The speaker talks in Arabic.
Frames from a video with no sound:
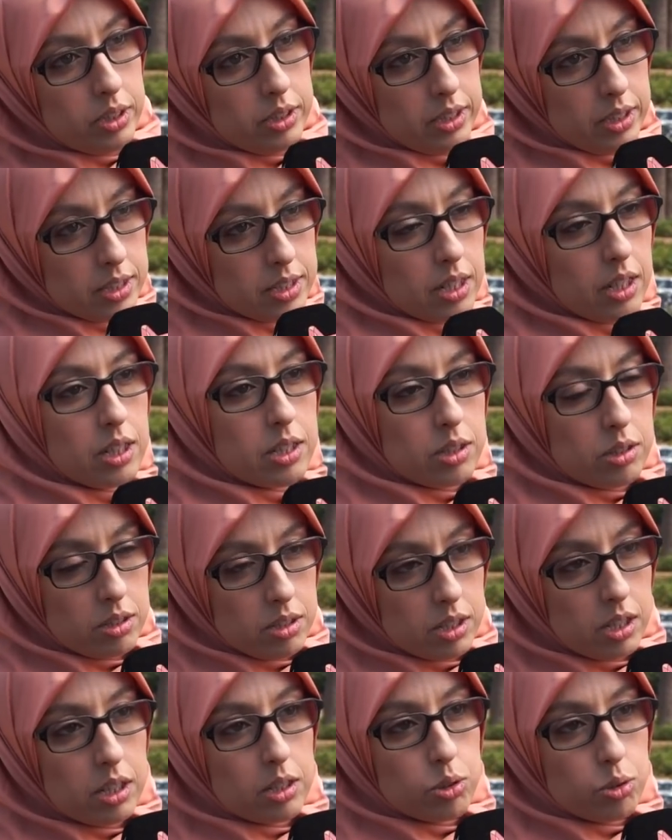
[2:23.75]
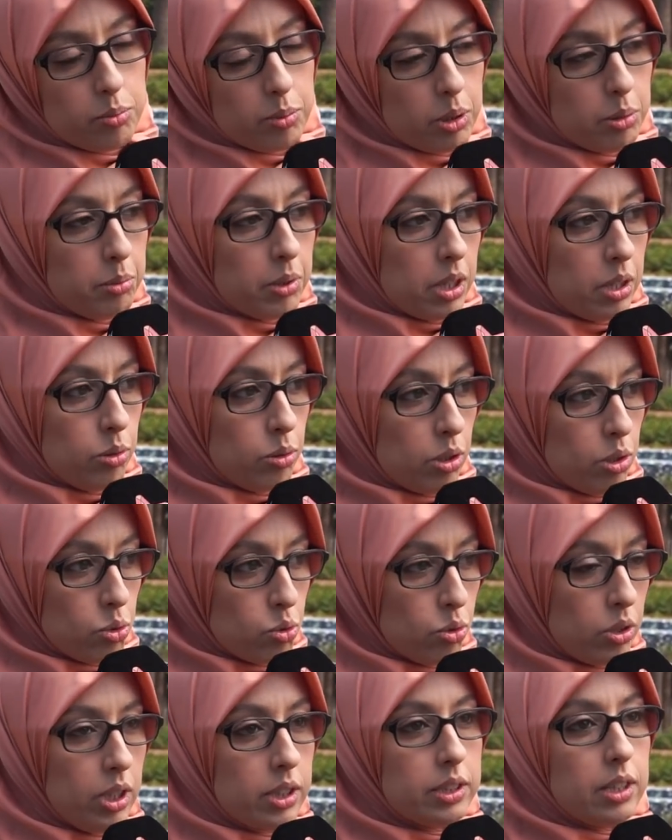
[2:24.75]
يعني تقاسم المراه
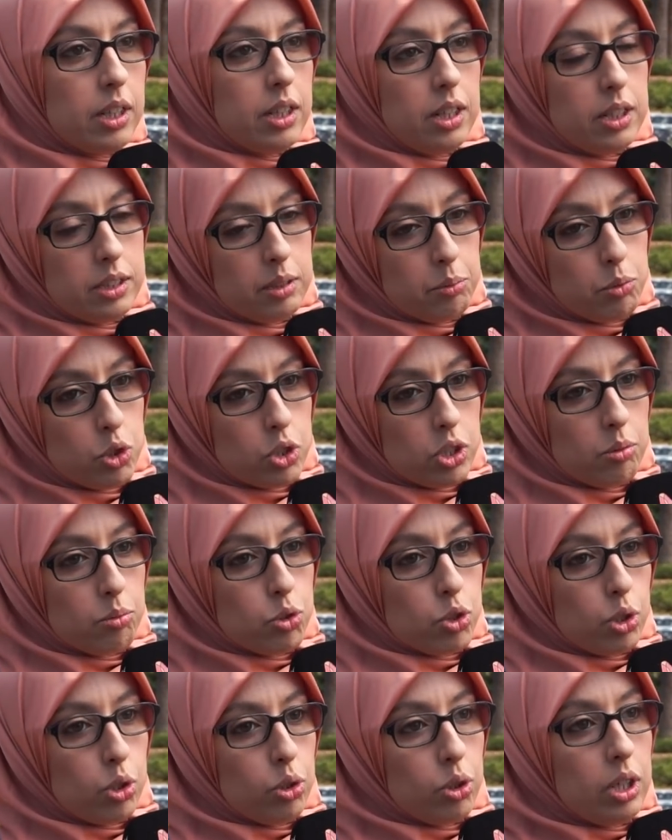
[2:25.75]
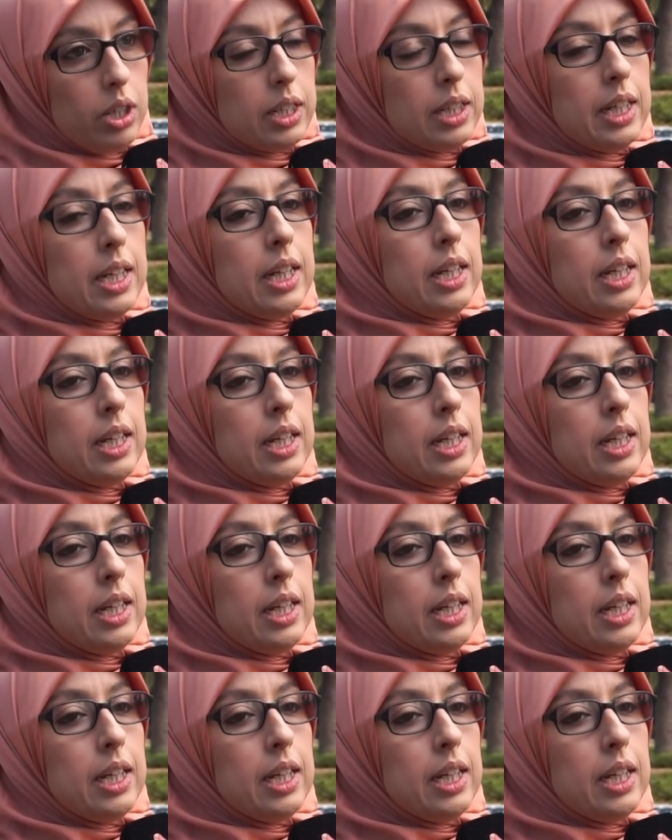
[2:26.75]
والرجل هذا هذا من جهه من جهه اخرى